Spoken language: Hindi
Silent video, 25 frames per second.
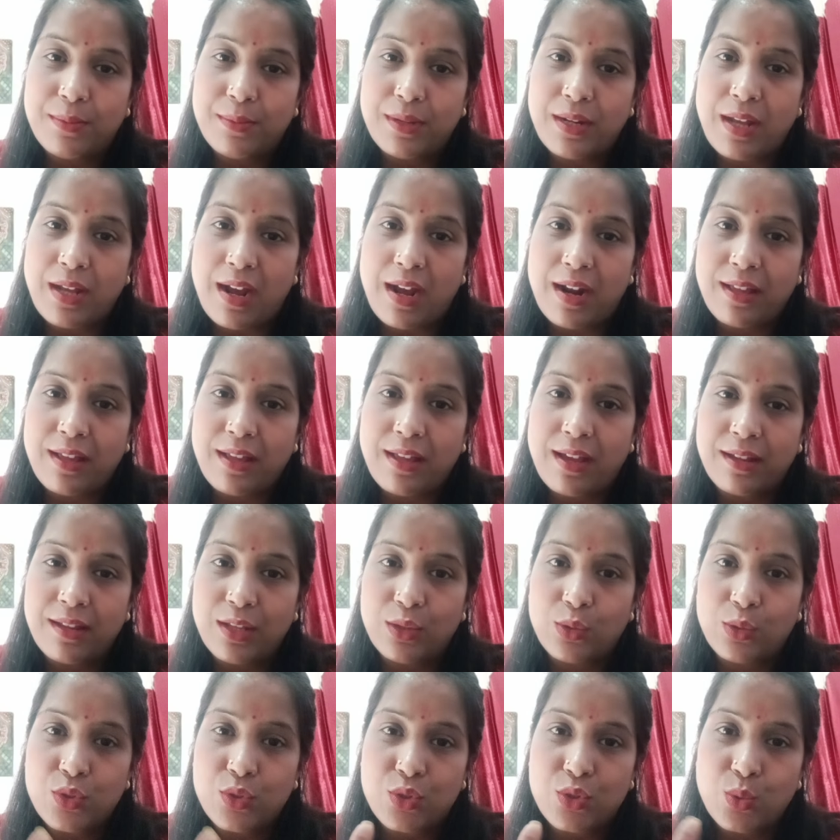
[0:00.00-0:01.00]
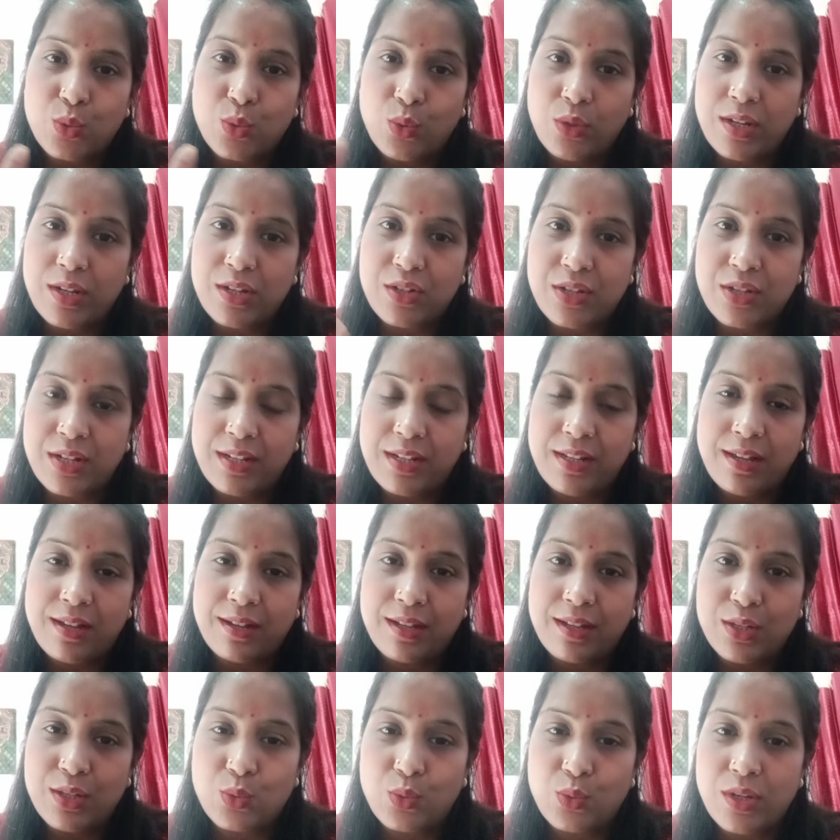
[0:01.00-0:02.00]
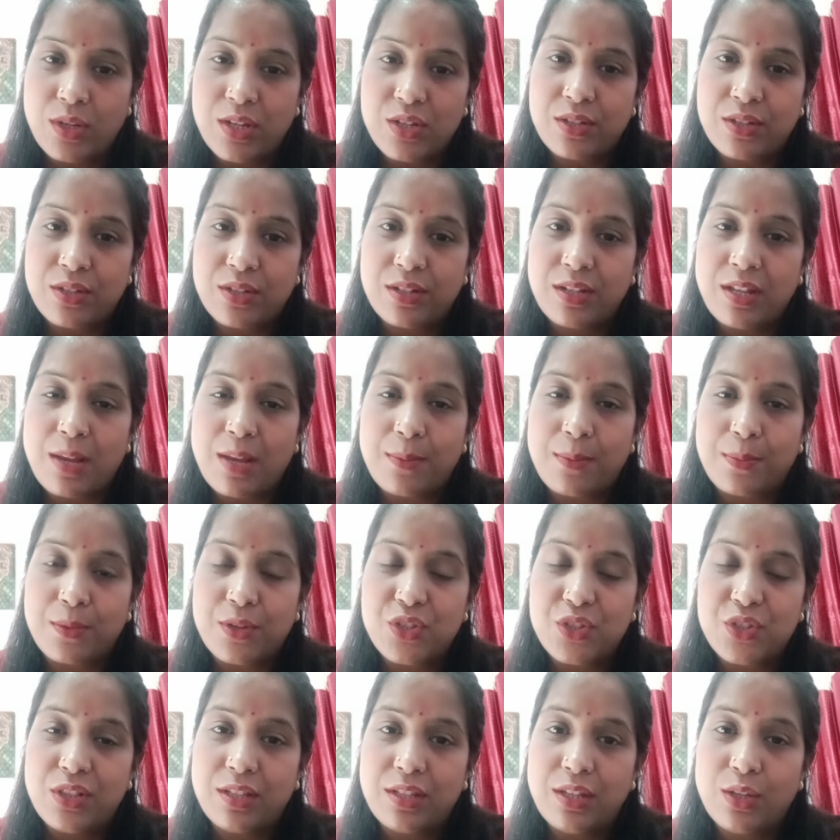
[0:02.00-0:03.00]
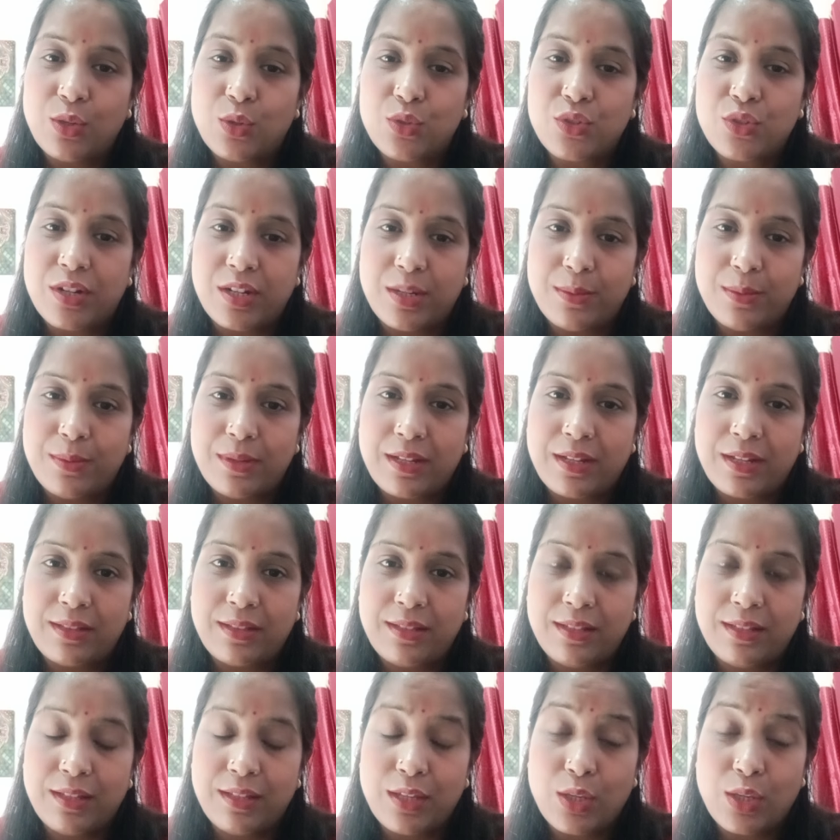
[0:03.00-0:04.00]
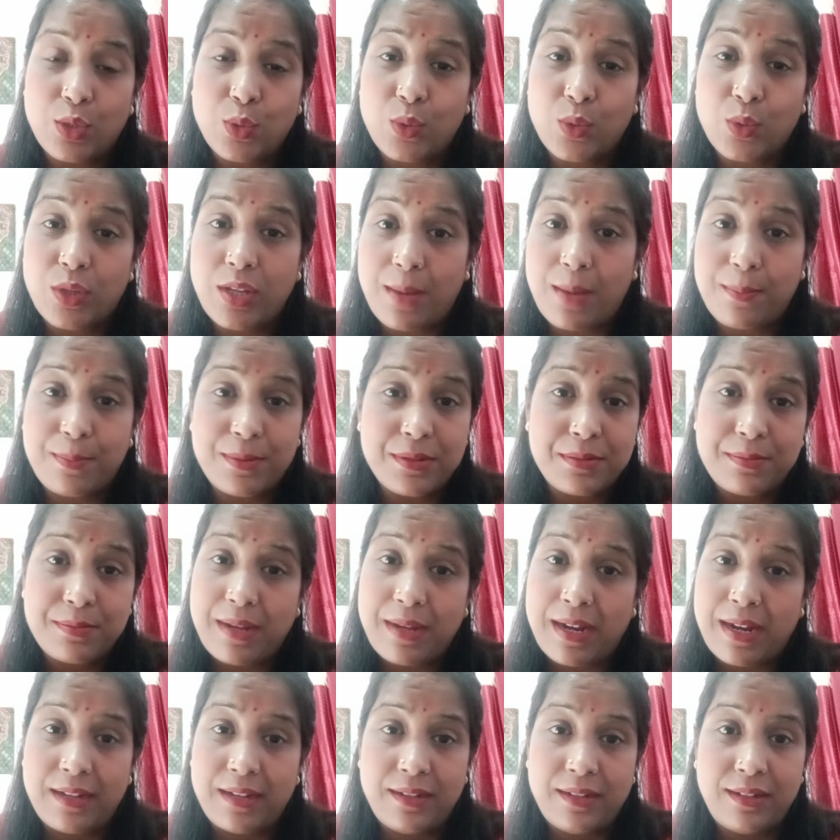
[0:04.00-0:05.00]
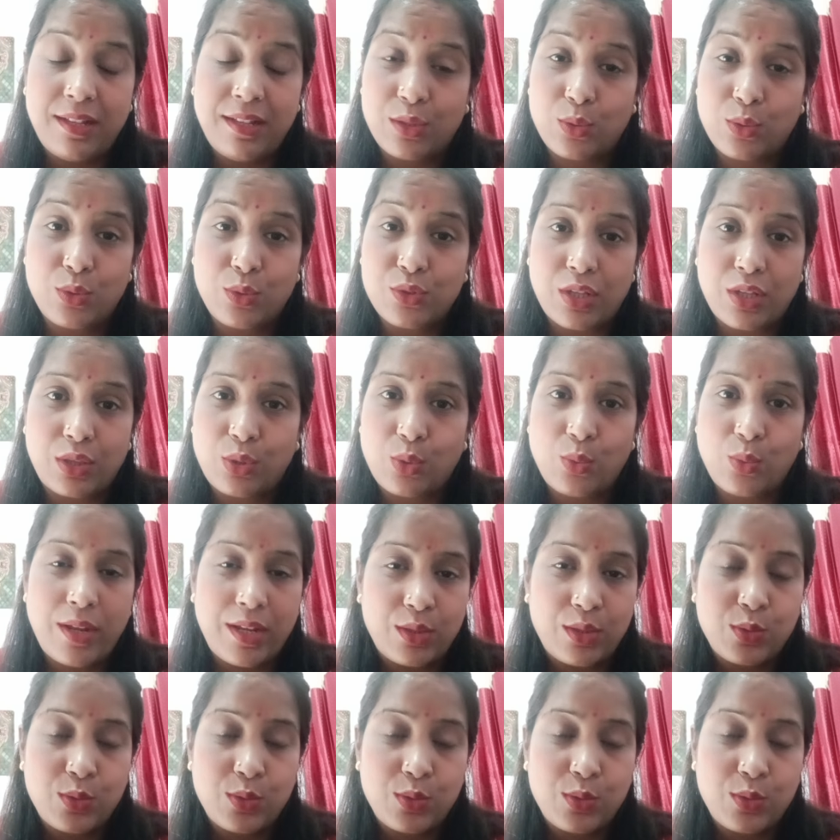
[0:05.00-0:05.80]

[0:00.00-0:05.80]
आठ आ गया तो सूर्य शनि आ गए सूर्य शनि आपकी ज़िंदगी को झंड बना देंगे क्योंकि आपस में एंटी हैं दोनों शत्रु हैं एक